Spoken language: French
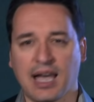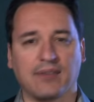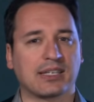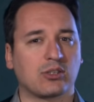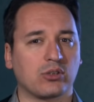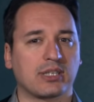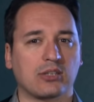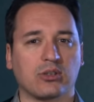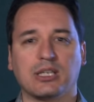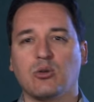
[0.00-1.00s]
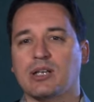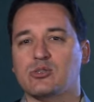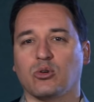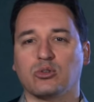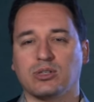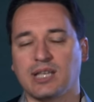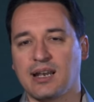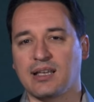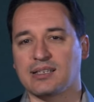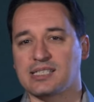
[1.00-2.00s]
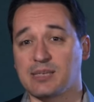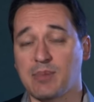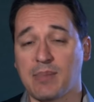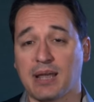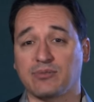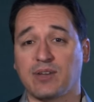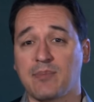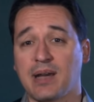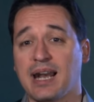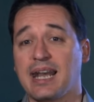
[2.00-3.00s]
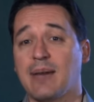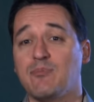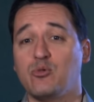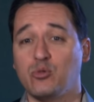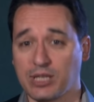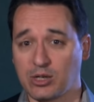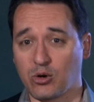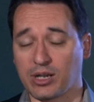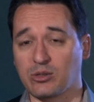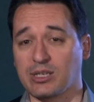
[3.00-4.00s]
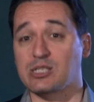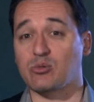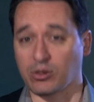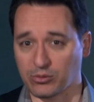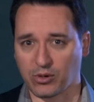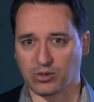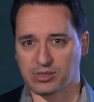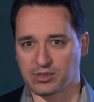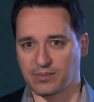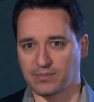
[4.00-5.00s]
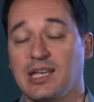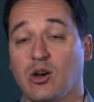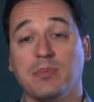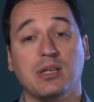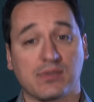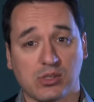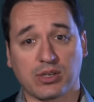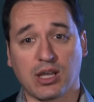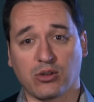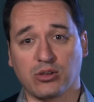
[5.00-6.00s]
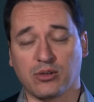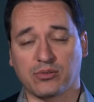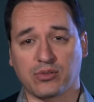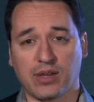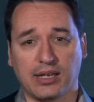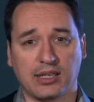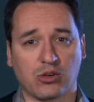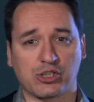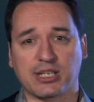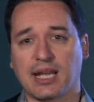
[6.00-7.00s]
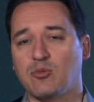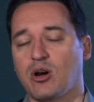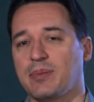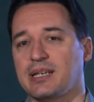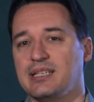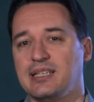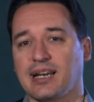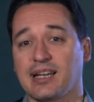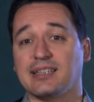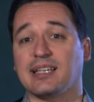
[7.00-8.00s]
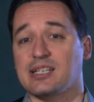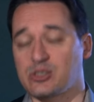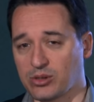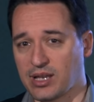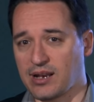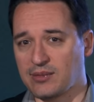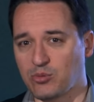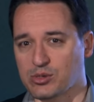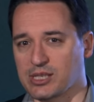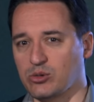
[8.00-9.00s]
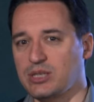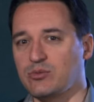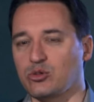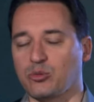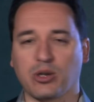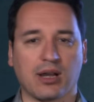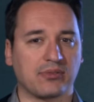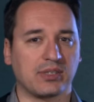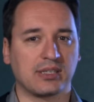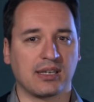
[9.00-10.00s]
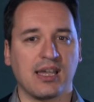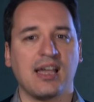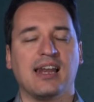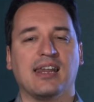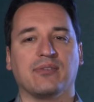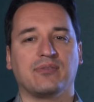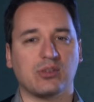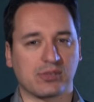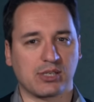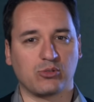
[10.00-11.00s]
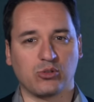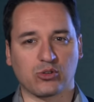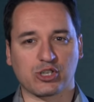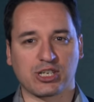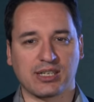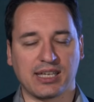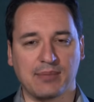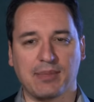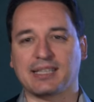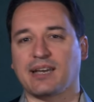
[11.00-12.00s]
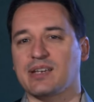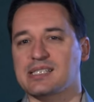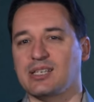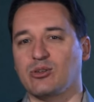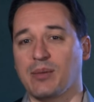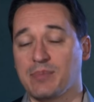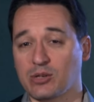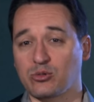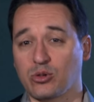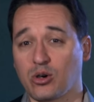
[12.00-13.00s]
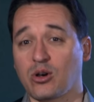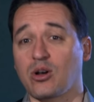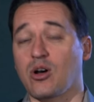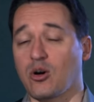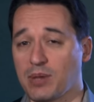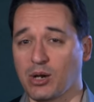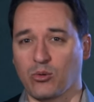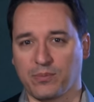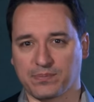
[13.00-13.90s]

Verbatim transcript: Avec 34 décorations au total, c'est même la femme la plus décorée de l'histoire de France. Et en 1949, elle décroche également un prix littéraire international pour ses deux livres autobiographiques La fiancée du danger et Ma traversée de la mer du Nord en ballon.